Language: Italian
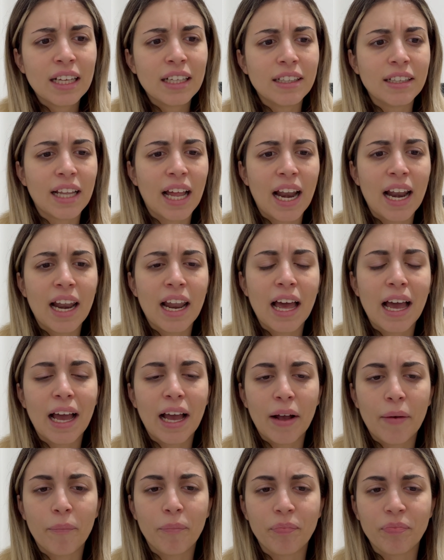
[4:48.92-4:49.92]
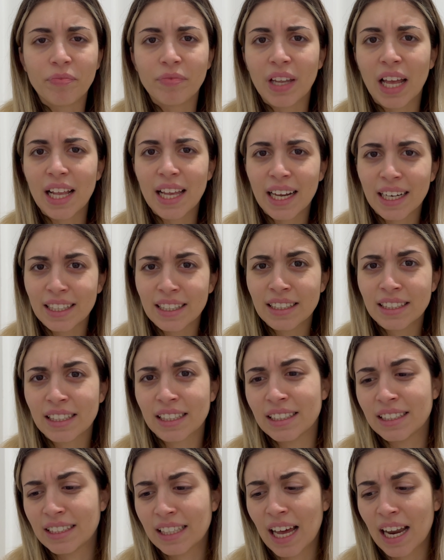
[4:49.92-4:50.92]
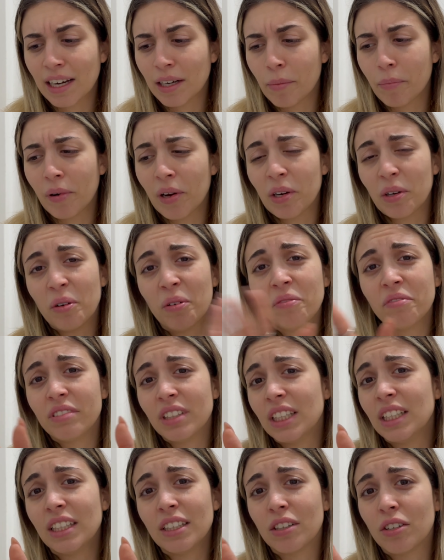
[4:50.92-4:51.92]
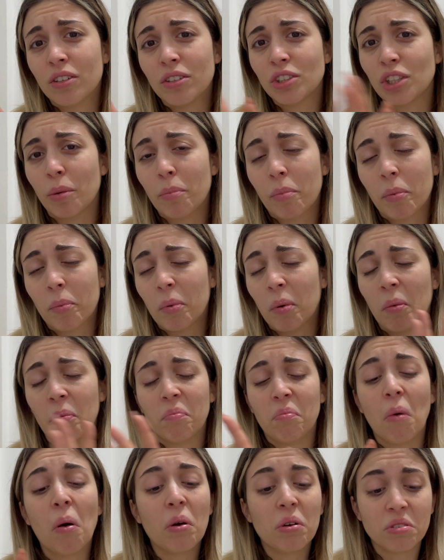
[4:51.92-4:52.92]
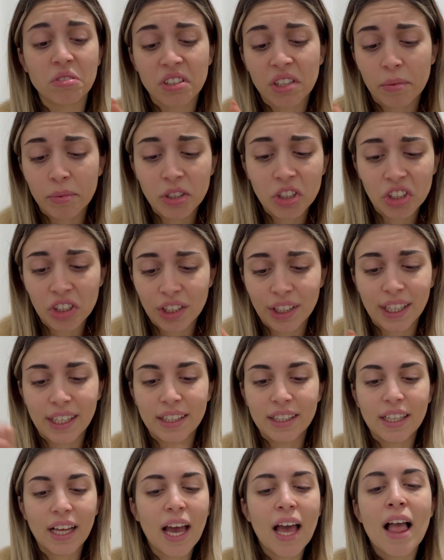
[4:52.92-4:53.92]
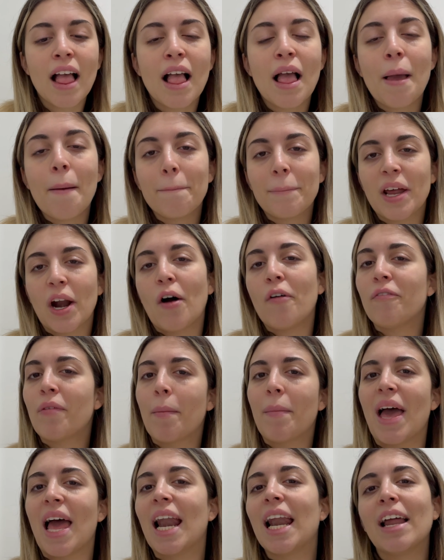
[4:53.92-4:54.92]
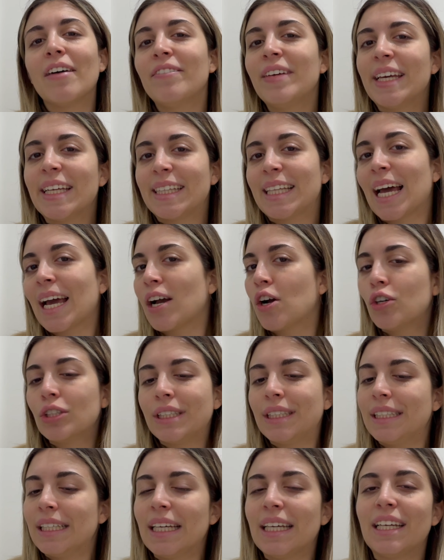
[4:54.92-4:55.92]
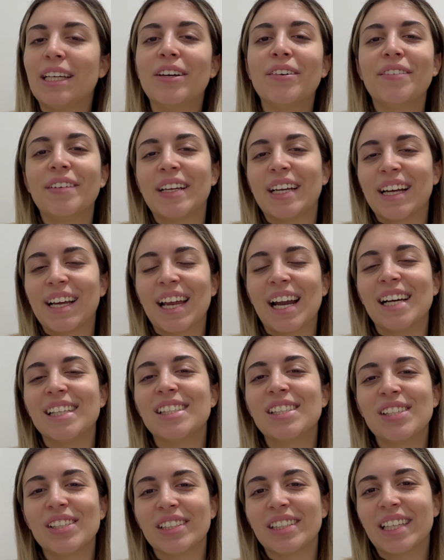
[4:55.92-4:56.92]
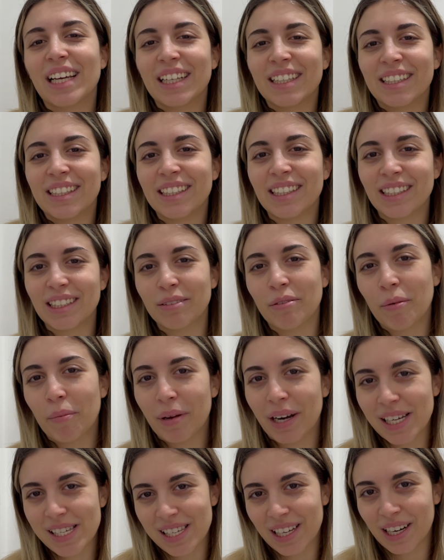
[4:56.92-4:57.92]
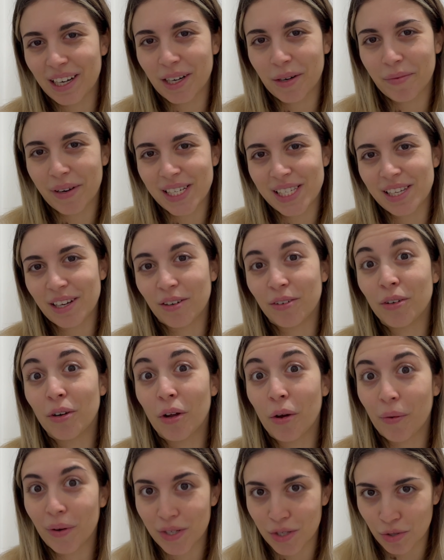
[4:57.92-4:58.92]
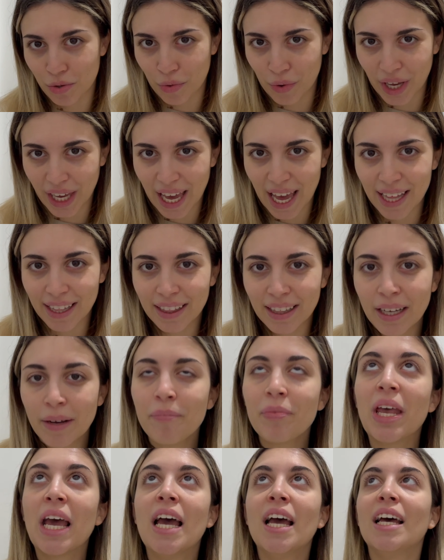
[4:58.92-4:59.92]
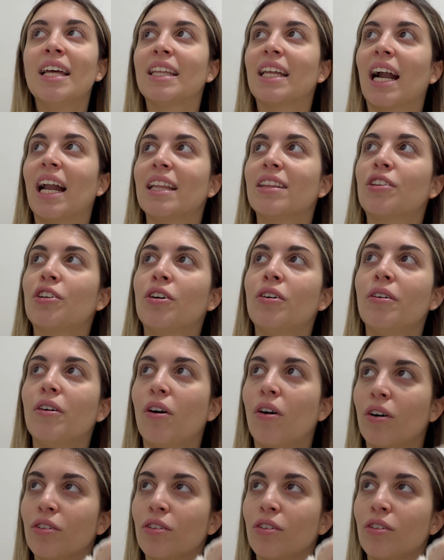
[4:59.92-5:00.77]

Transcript: nel, ehm, negli hard disk esterni poi non vi dico, cioè proprio boh, non si capisce niente, però vabbè la vita è così, io vi ringrazio tantissimo per essere rimasti con noi questo weekend, tra l'altro ho